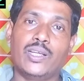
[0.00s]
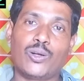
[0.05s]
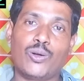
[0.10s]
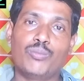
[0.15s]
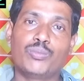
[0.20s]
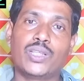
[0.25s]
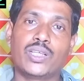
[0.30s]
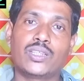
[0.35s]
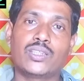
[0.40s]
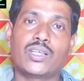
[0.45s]

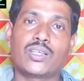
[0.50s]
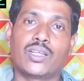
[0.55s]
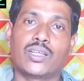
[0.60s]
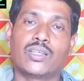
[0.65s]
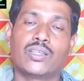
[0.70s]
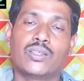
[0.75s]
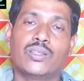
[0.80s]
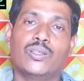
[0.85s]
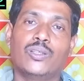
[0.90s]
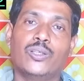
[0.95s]
এরকম থেকে
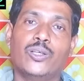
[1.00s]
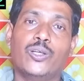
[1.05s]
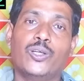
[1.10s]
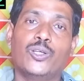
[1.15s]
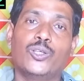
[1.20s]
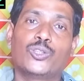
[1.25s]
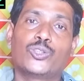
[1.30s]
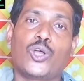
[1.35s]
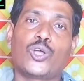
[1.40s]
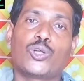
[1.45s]
থাকে
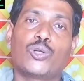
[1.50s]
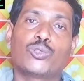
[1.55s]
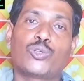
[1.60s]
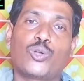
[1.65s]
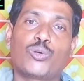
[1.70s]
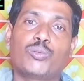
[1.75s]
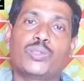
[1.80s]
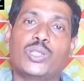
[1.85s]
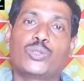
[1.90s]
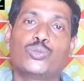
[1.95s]

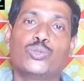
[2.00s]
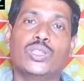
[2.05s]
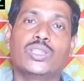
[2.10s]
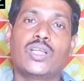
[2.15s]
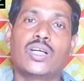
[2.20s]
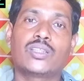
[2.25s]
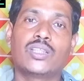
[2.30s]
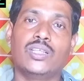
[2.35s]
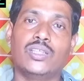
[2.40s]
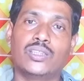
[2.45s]
সর্বদা
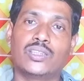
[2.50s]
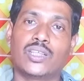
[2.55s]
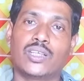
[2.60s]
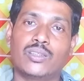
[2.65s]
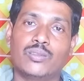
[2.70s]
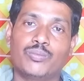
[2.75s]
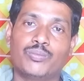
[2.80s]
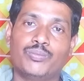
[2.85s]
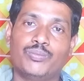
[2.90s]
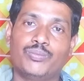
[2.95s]
শুয়ে থাকতে
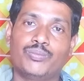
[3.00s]
ইচ্ছা